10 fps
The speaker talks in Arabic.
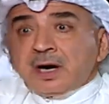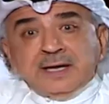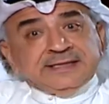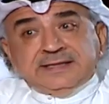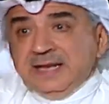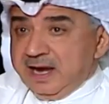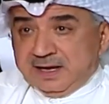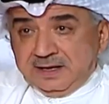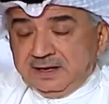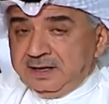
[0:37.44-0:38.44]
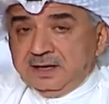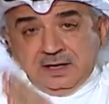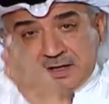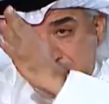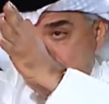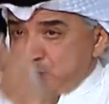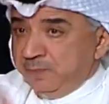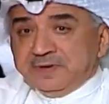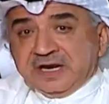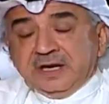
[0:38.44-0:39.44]
قد لا
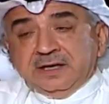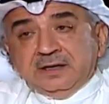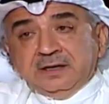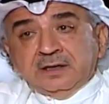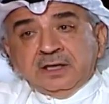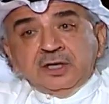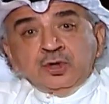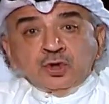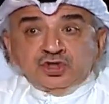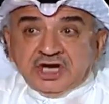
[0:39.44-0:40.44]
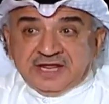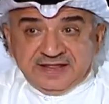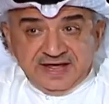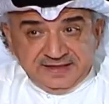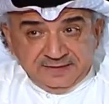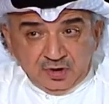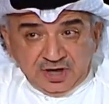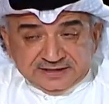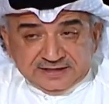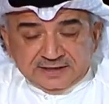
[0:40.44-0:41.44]
يمكن يجهض هذا
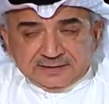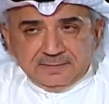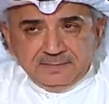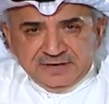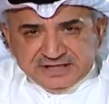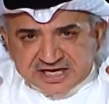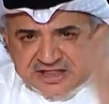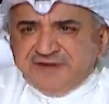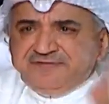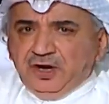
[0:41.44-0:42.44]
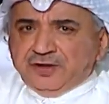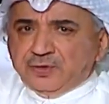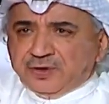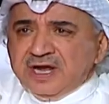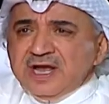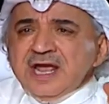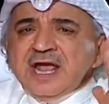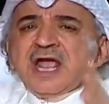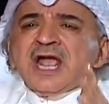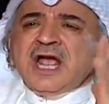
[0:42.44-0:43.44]
المخطط بتكثيف الحضور
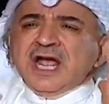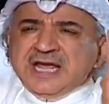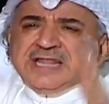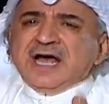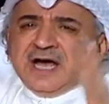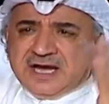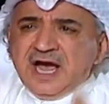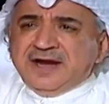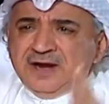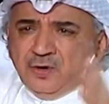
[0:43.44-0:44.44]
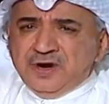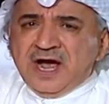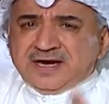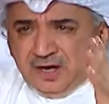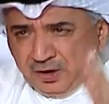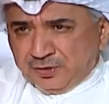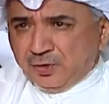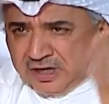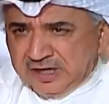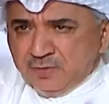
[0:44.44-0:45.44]
إذا كان هناك
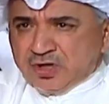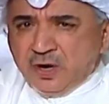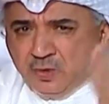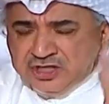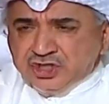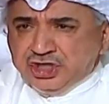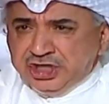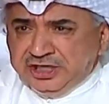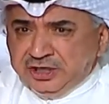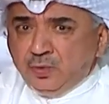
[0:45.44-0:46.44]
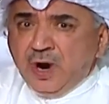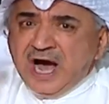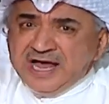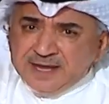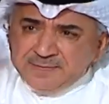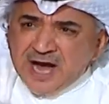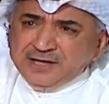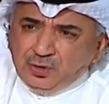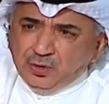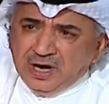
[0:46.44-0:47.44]
حضور للمكون الشيعي وهذا ما
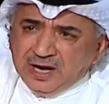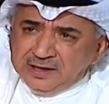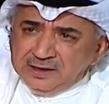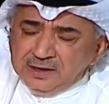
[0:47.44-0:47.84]
أدعو له